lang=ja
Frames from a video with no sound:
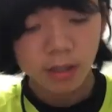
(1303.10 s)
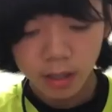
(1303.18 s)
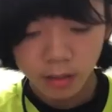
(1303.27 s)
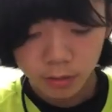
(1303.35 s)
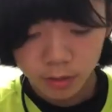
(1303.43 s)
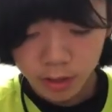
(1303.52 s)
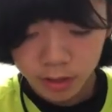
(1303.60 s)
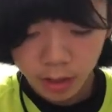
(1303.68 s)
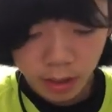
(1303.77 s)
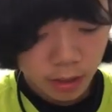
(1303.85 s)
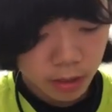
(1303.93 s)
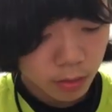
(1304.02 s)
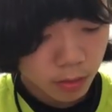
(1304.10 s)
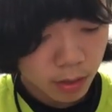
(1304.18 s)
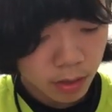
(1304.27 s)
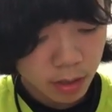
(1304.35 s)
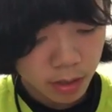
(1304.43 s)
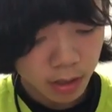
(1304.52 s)
はいそして最後
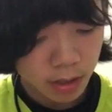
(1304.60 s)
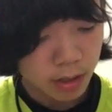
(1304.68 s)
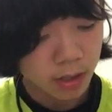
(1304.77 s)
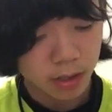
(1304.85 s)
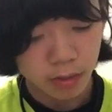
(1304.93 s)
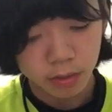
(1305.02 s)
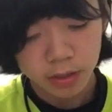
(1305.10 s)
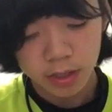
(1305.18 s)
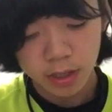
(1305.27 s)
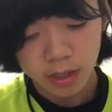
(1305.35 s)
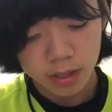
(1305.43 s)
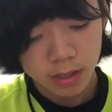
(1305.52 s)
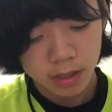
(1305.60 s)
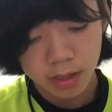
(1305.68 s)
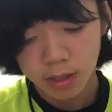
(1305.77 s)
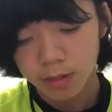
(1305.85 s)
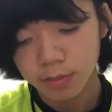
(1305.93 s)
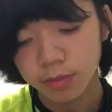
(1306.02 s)
が、えー、こちら
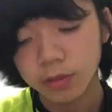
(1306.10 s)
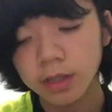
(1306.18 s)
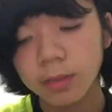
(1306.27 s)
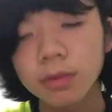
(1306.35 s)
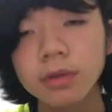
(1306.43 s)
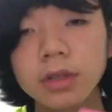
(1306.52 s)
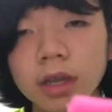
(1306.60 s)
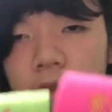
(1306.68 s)
プロサポーター